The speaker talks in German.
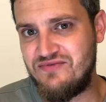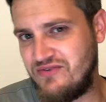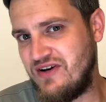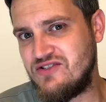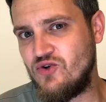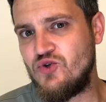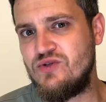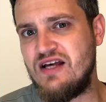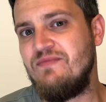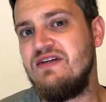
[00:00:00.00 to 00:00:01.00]

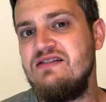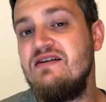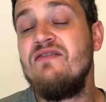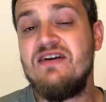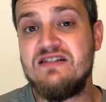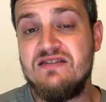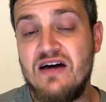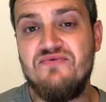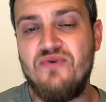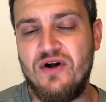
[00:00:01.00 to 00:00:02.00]
Verfassungsschutzamt ist, was
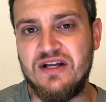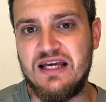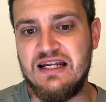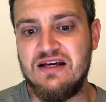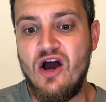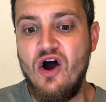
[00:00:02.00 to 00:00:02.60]
nach vorne geht.